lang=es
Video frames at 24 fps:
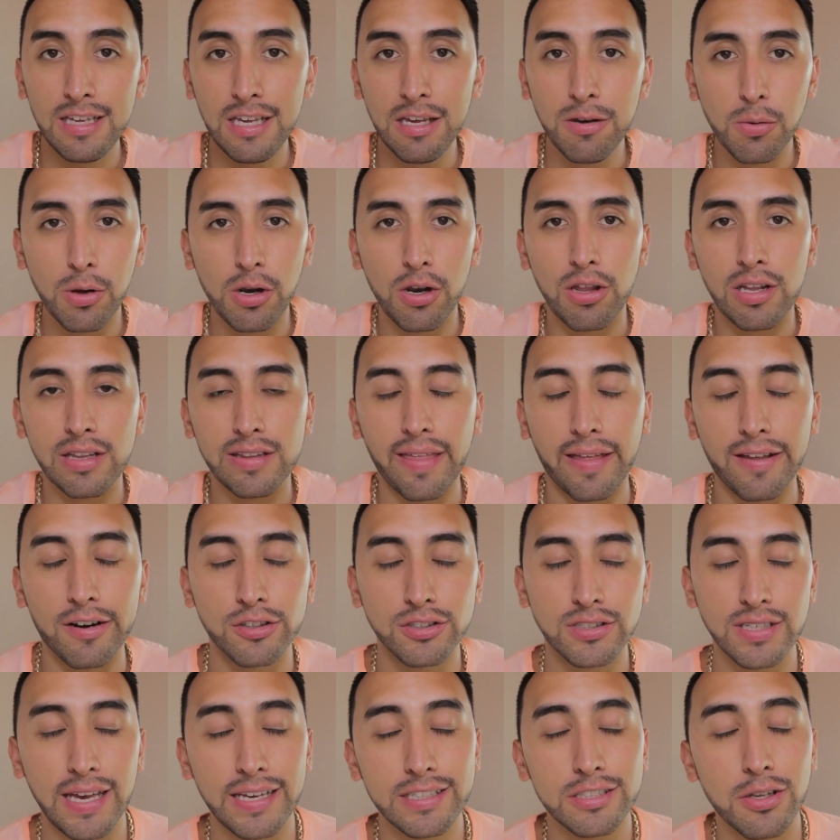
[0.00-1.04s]
y bueno,
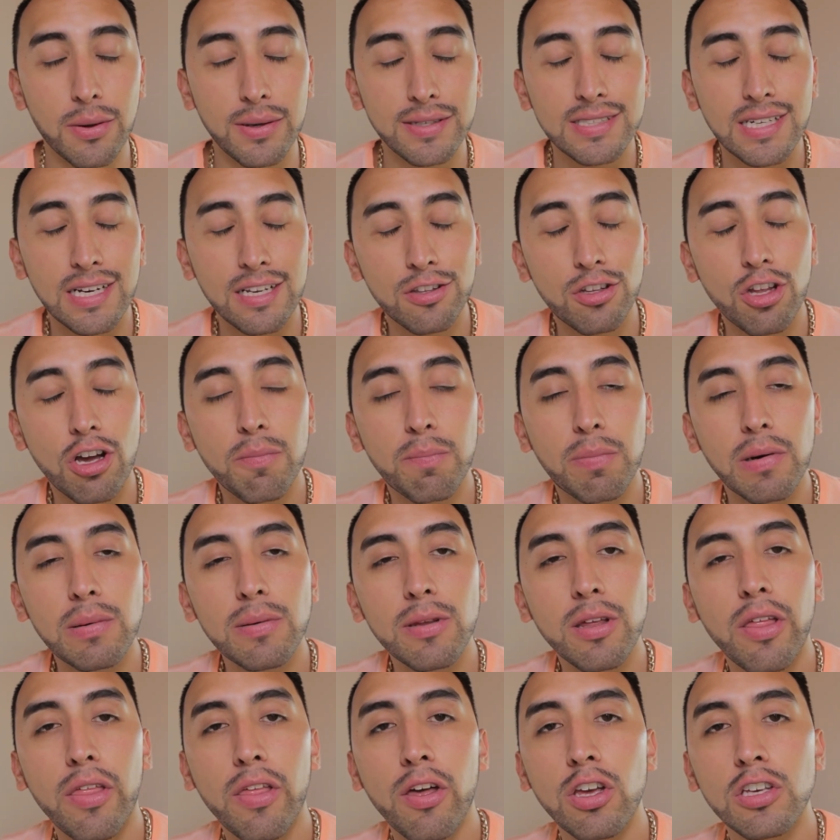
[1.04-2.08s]
Deltadianos, esto va a ser todo por el
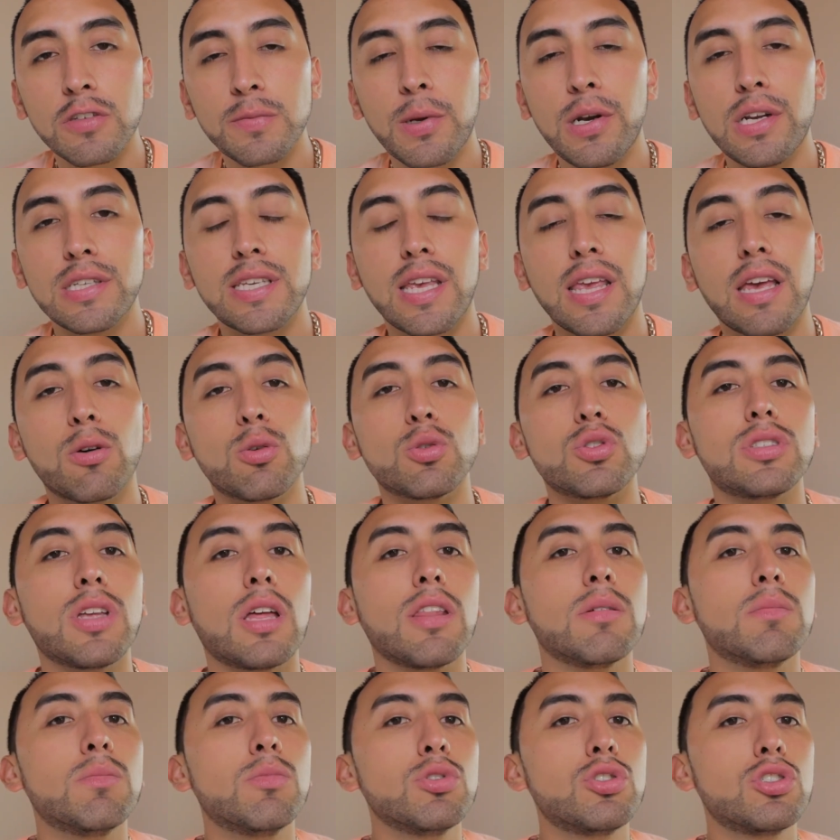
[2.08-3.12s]
video de hoy. Espero les haya
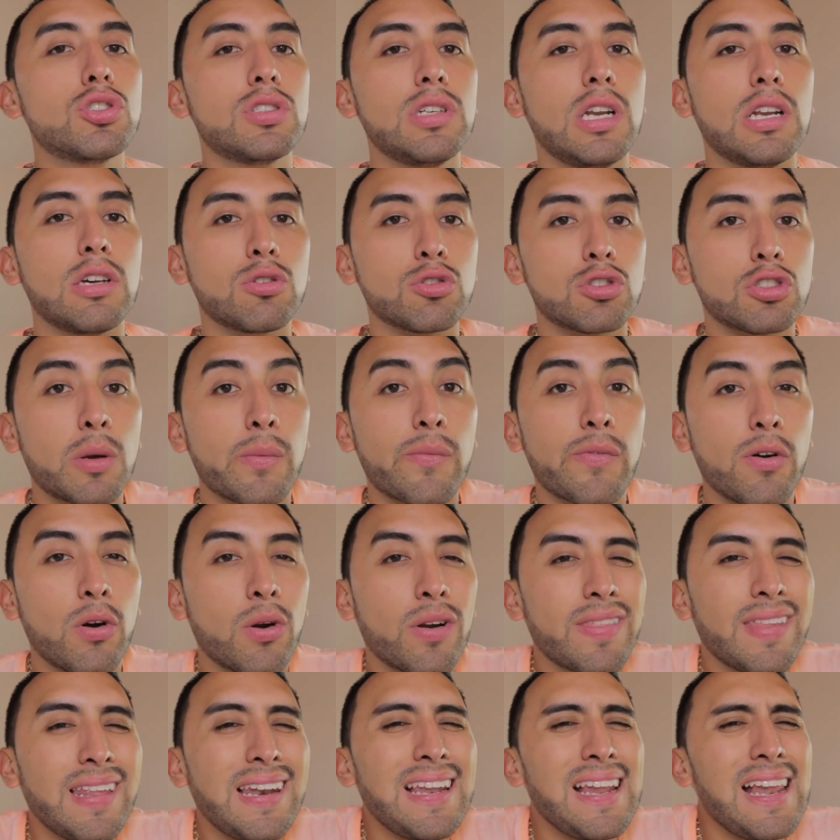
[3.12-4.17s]
gustado mucho. Si les gustó, por
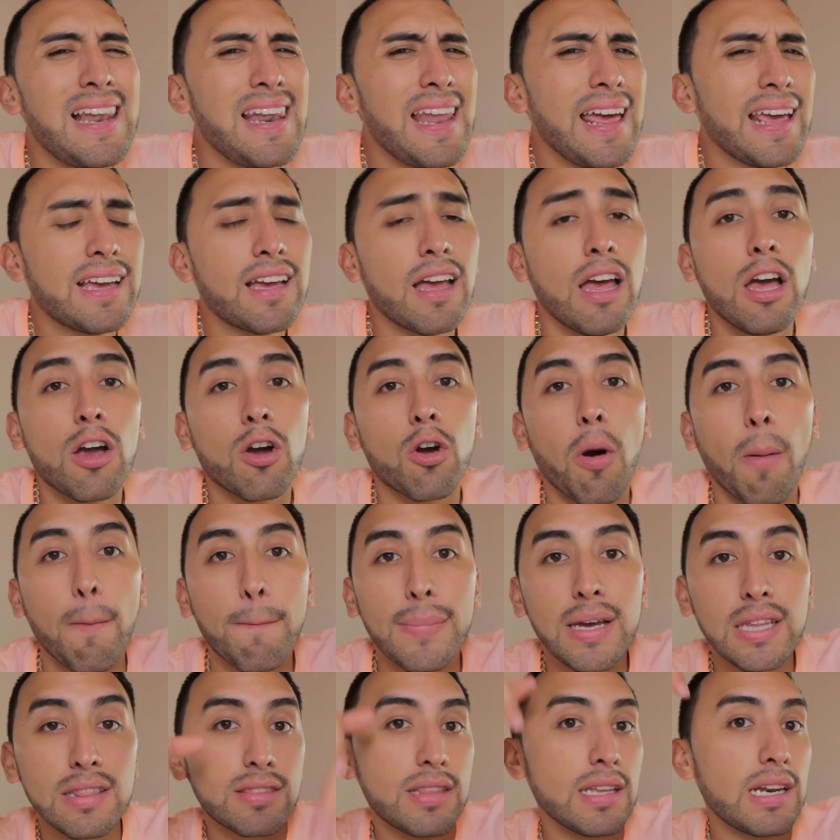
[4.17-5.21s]
favor, denle like,
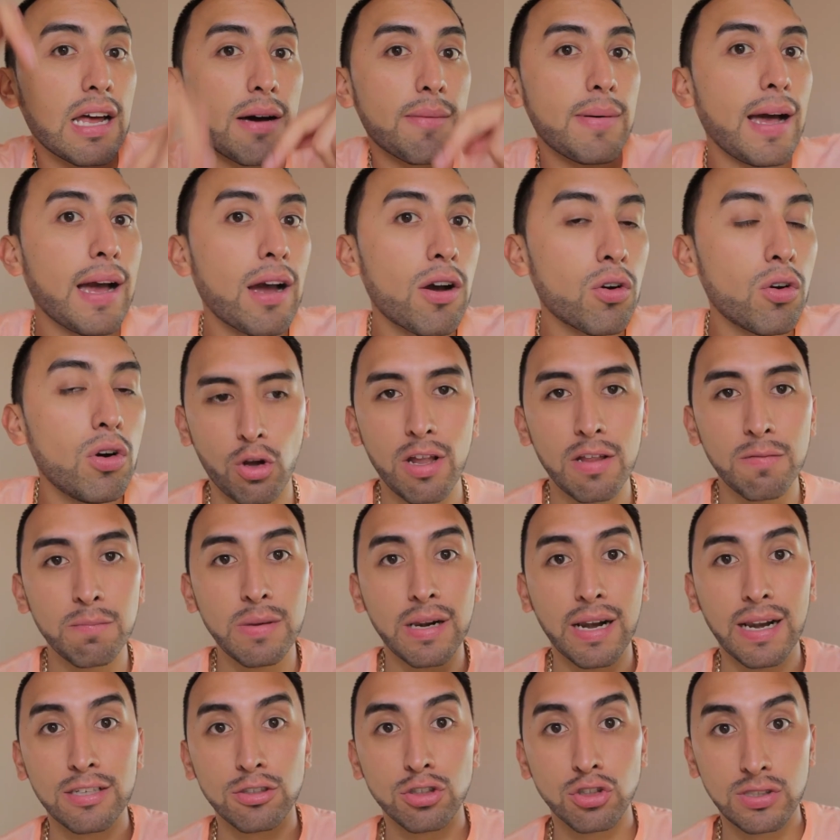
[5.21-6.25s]
comenten abajo. Todas mis
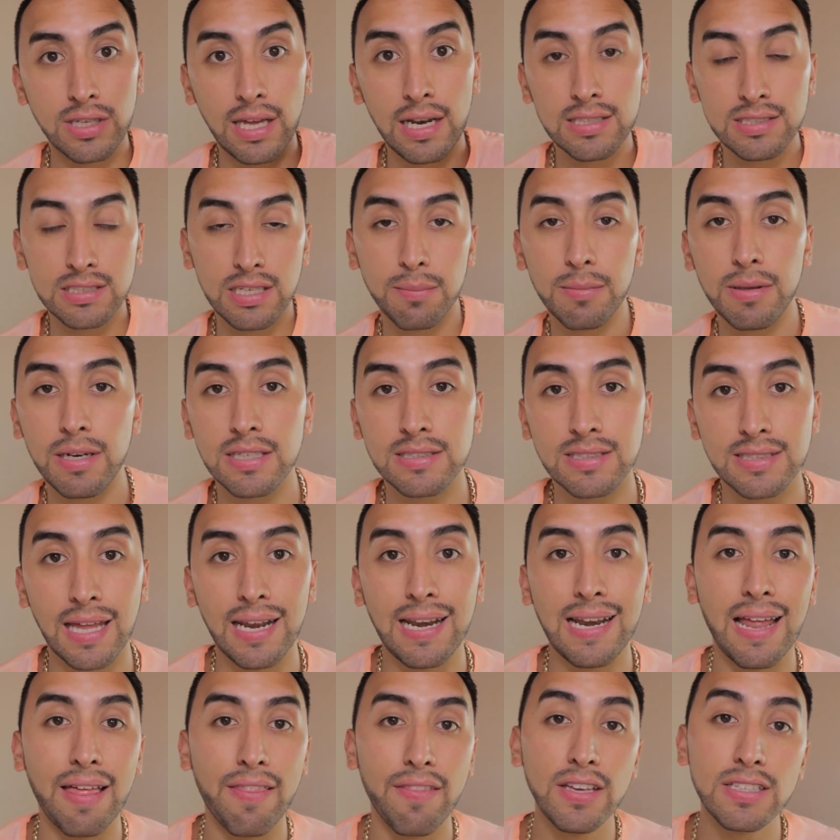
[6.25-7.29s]
redes sociales también están
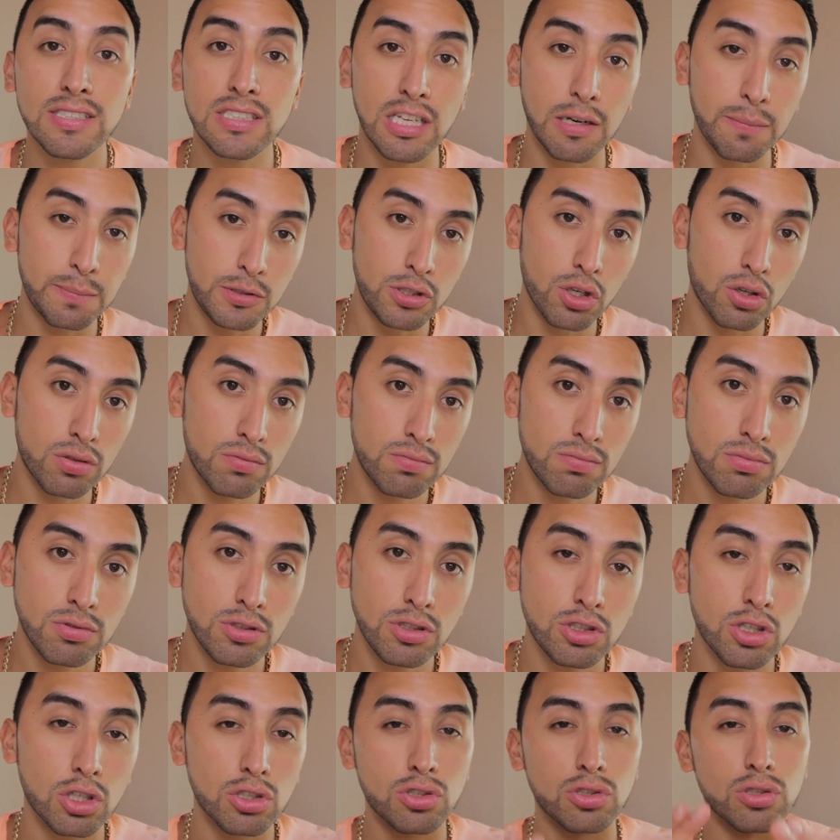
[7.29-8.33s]
en la descripción.
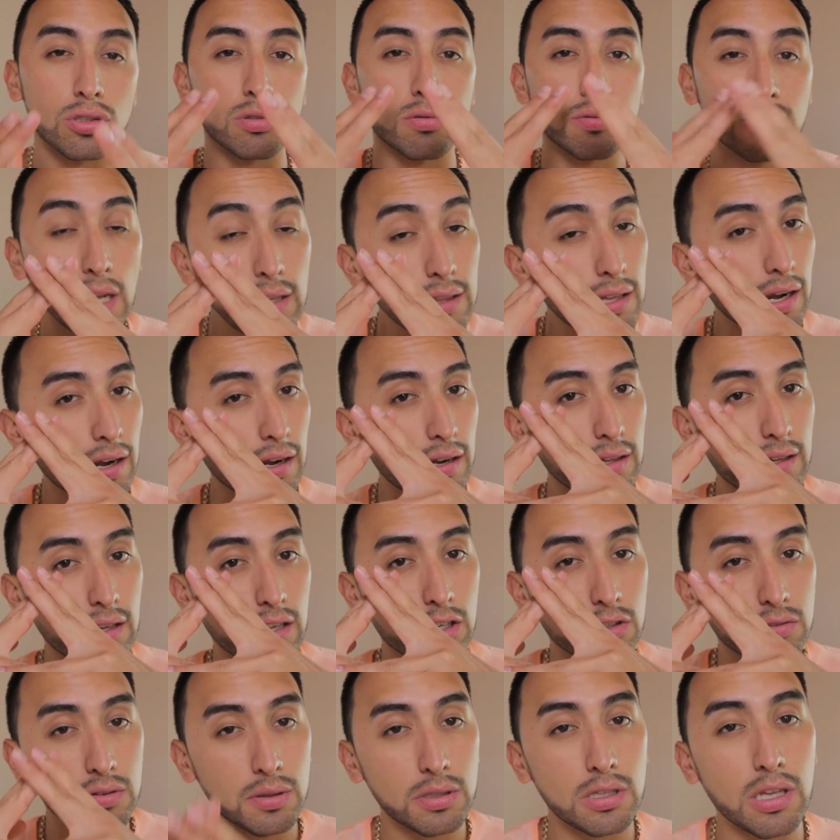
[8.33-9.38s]
Yo soy Delta Enrique.
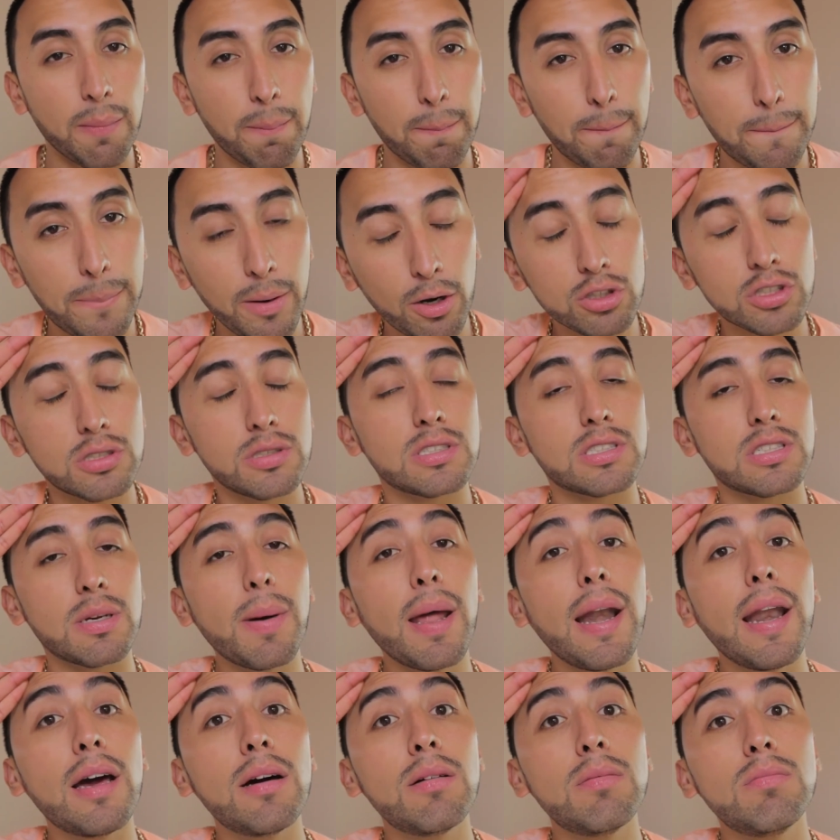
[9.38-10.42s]
Nos vemos la próxima
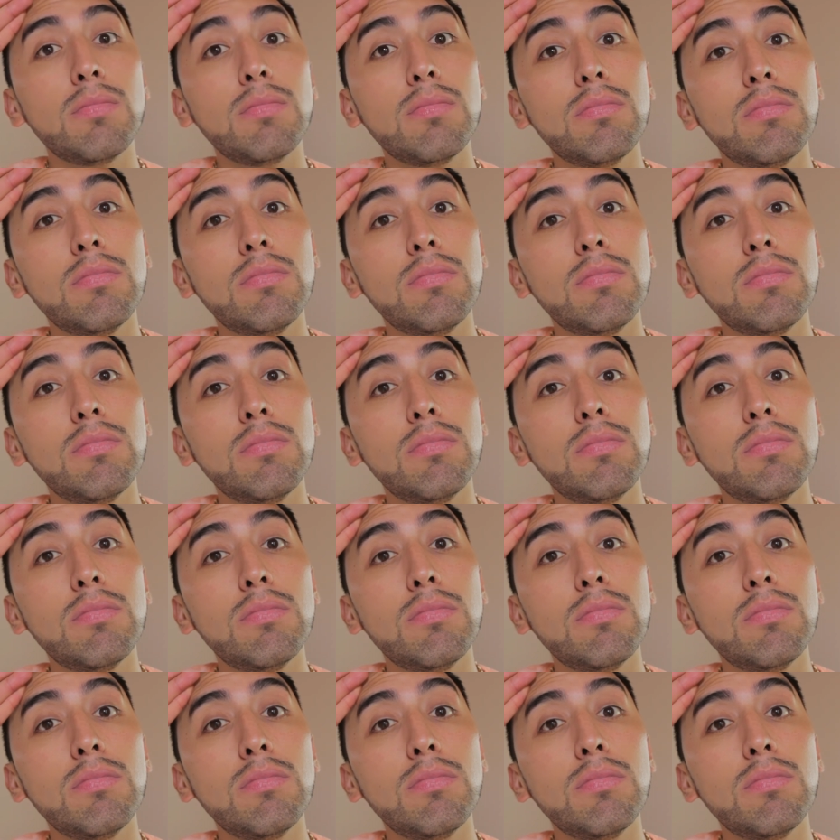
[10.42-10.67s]
semana.